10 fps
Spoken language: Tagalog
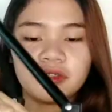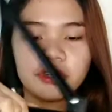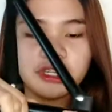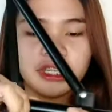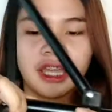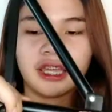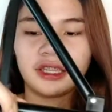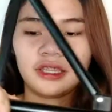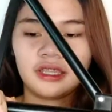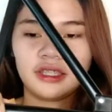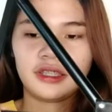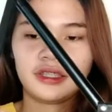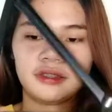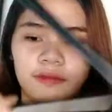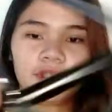eh. Sorry na.
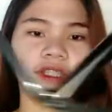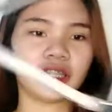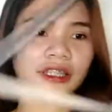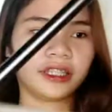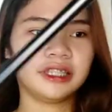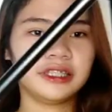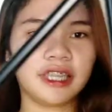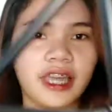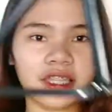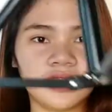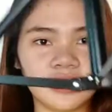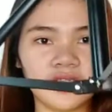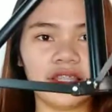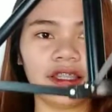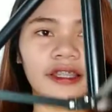Pwede rin ganyan.
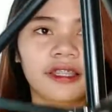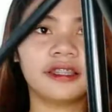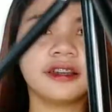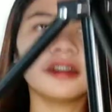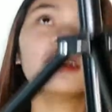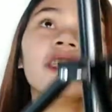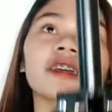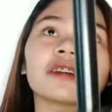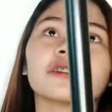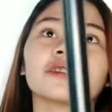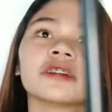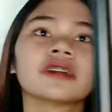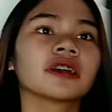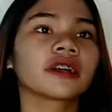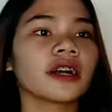Ang galing.
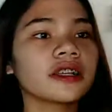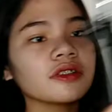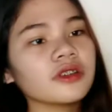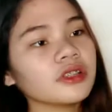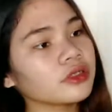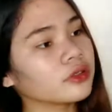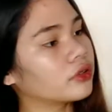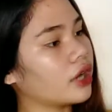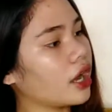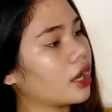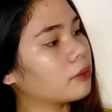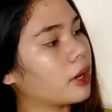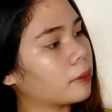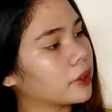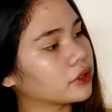Kaso ito,
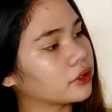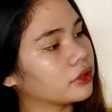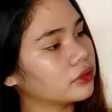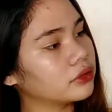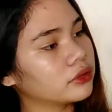hahaba pa to.